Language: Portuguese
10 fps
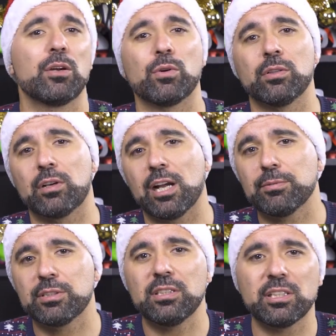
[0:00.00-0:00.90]
quando
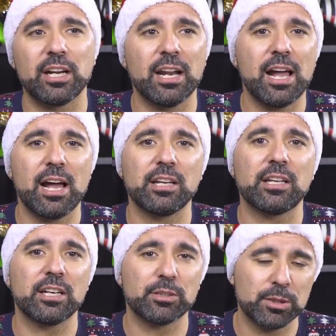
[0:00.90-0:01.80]
acabas de treinar e
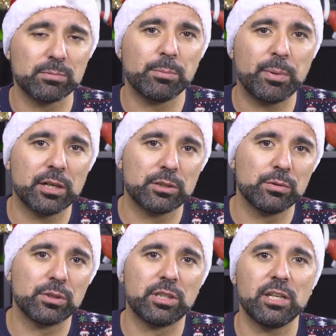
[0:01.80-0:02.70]
queiras mesmo limpar as
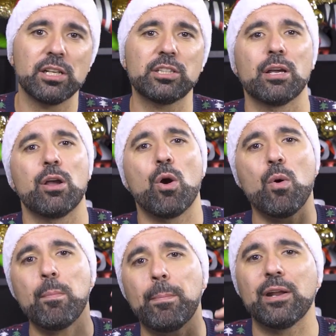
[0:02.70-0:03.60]
tuas esteiras,
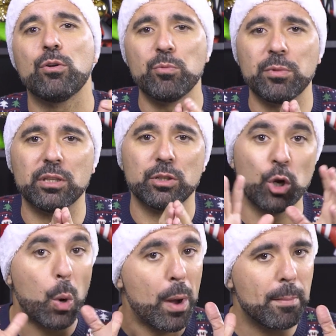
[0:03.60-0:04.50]
um pano úmido,
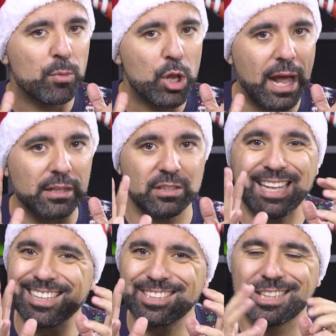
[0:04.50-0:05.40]
não é molhado
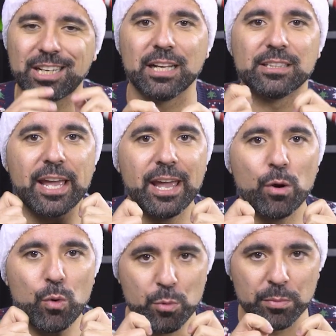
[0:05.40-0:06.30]
nem é encharcado,
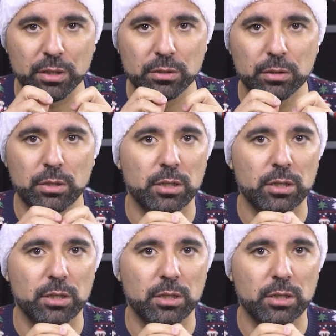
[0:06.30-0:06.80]
é úmido.